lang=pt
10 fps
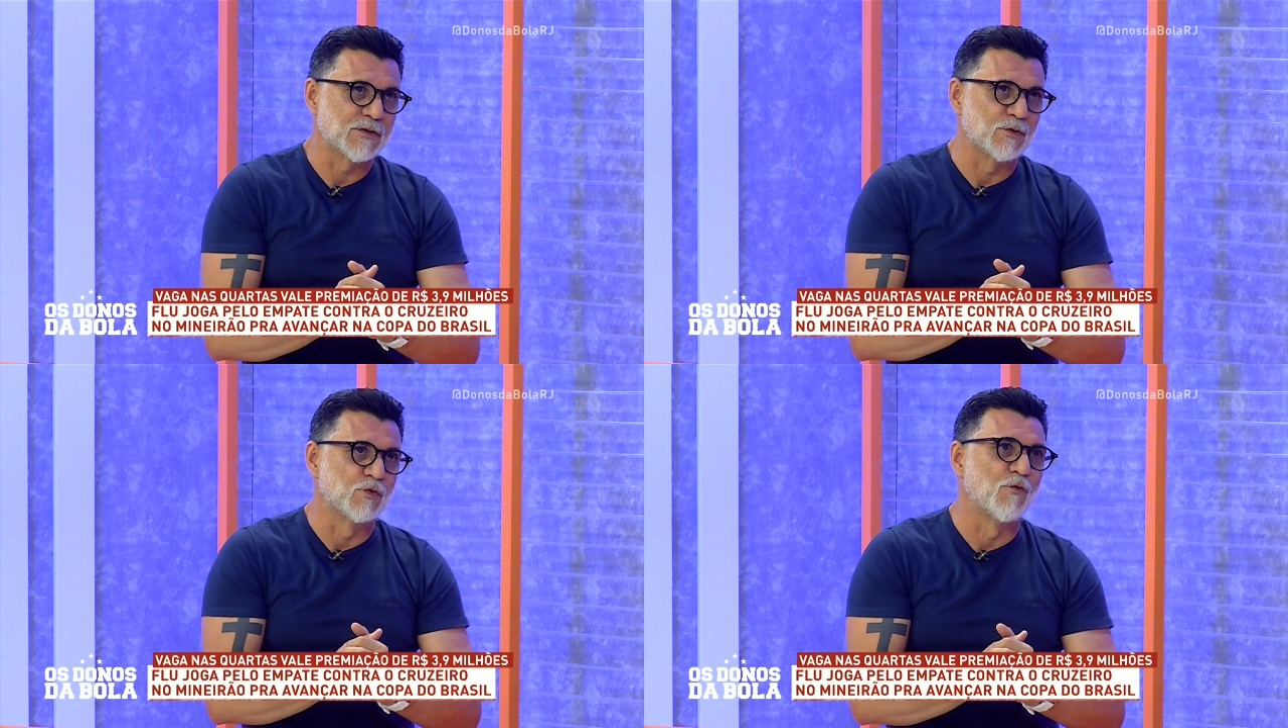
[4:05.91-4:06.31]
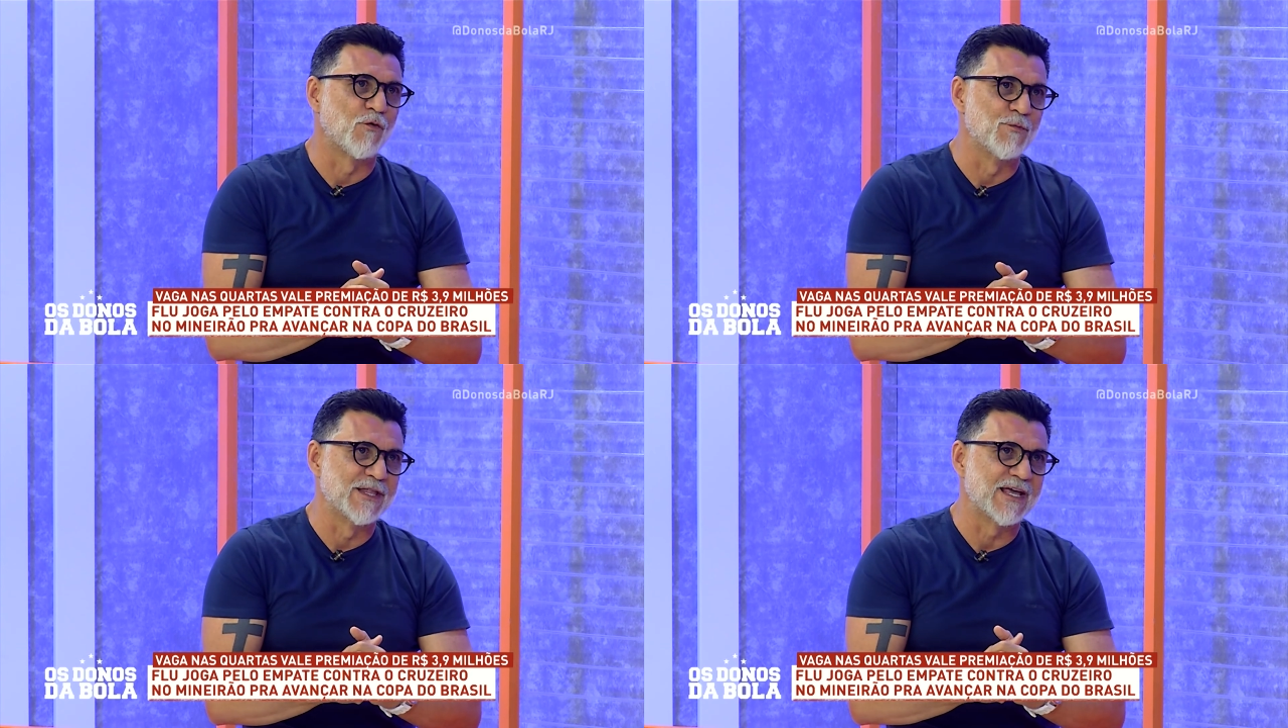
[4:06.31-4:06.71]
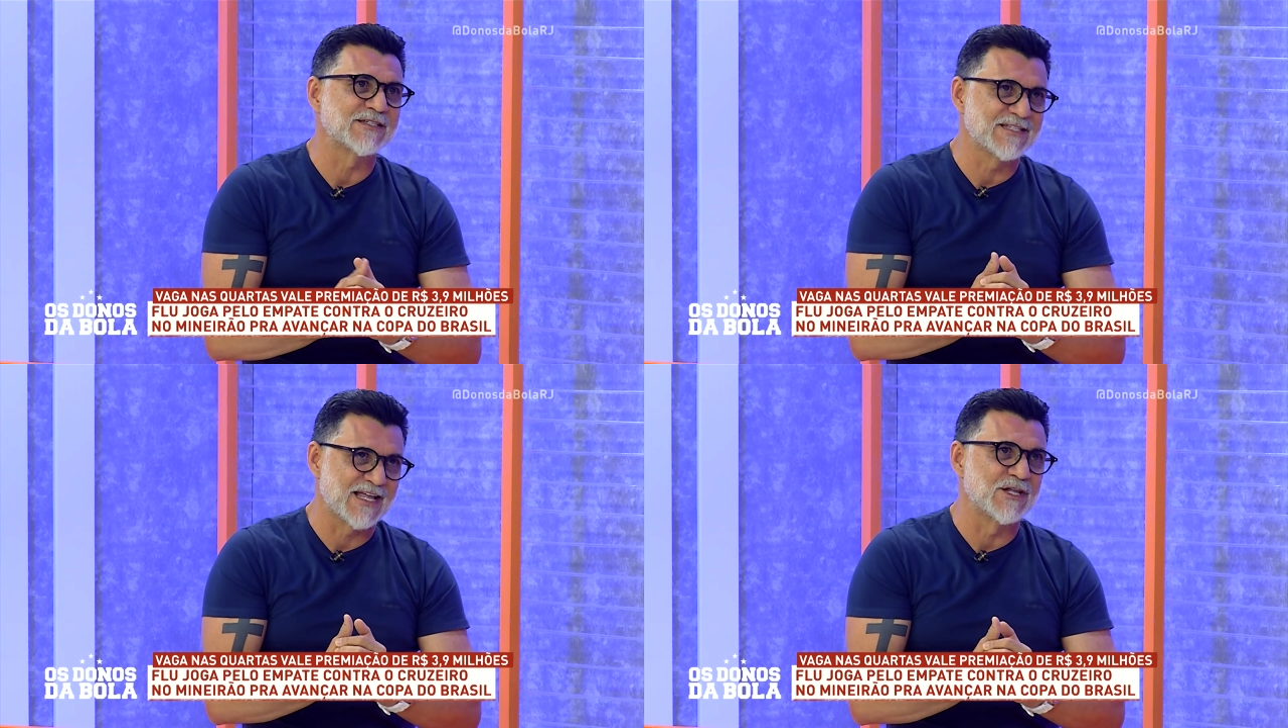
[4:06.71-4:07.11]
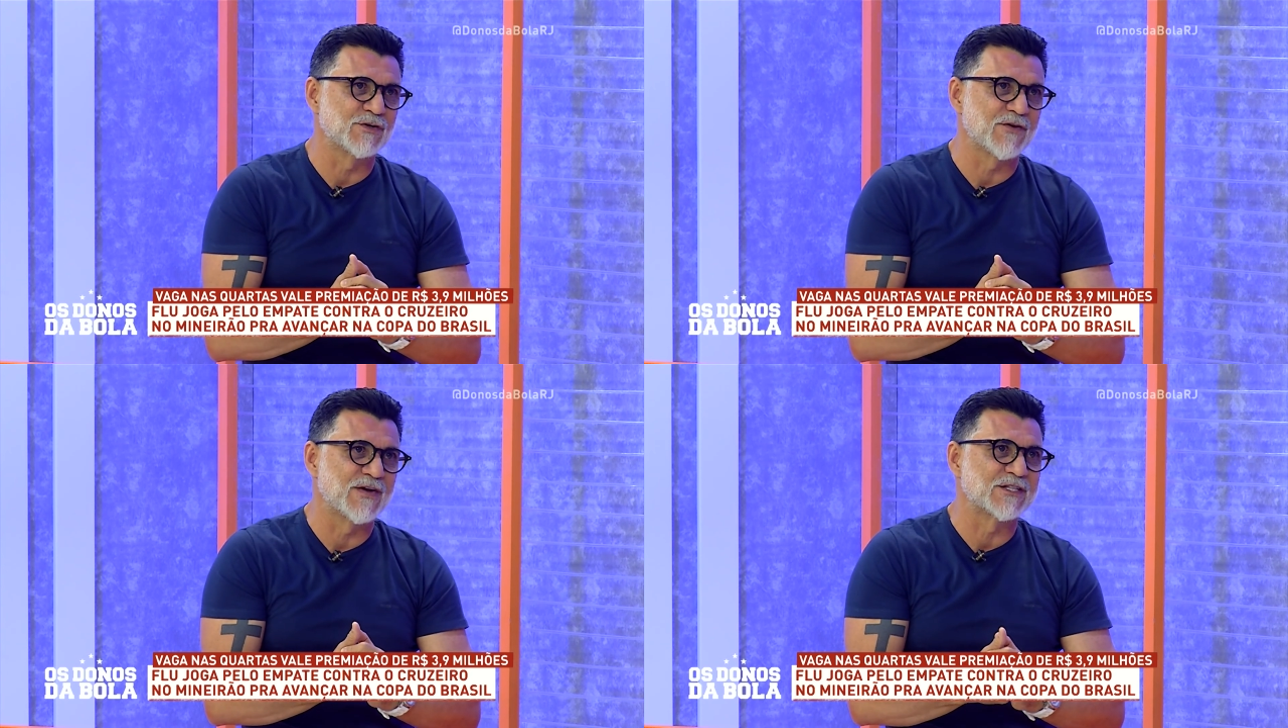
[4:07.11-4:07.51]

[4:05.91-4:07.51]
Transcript: do, do, Fluminense, entendeu, GB?